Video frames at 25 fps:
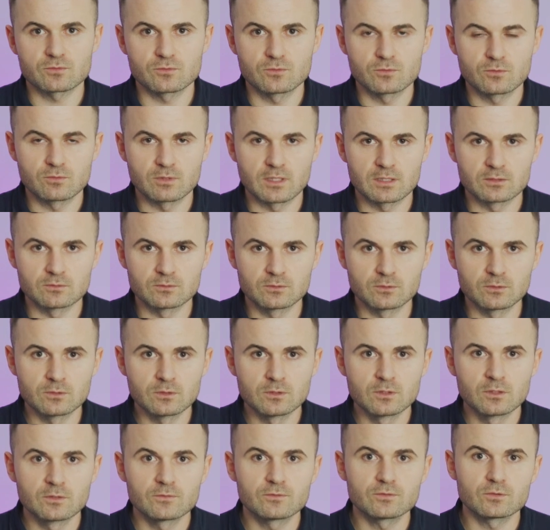z
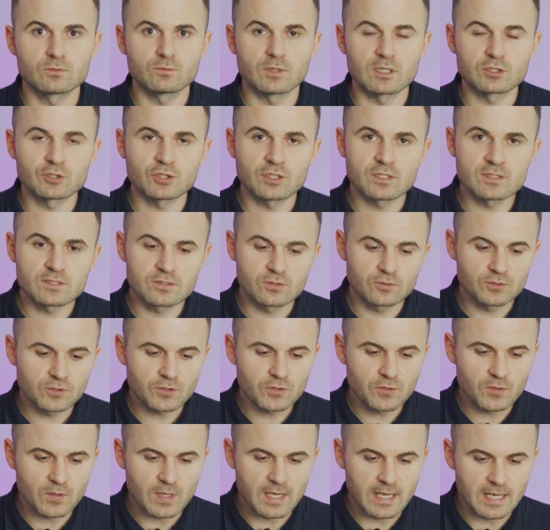układu, wtłaczając do
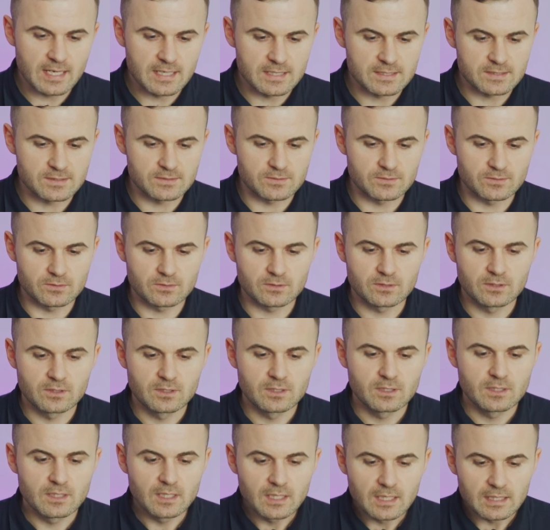niego azot.
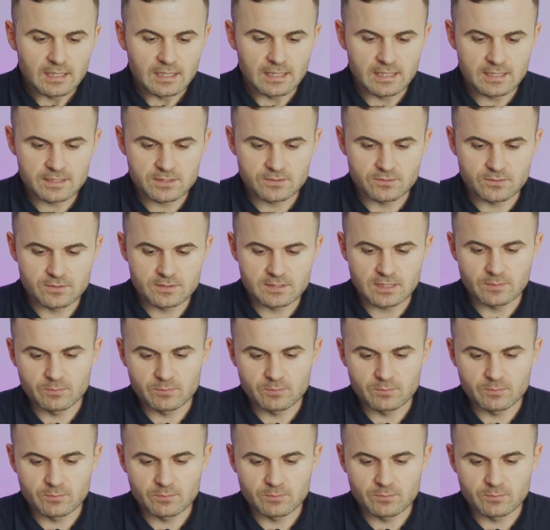Azot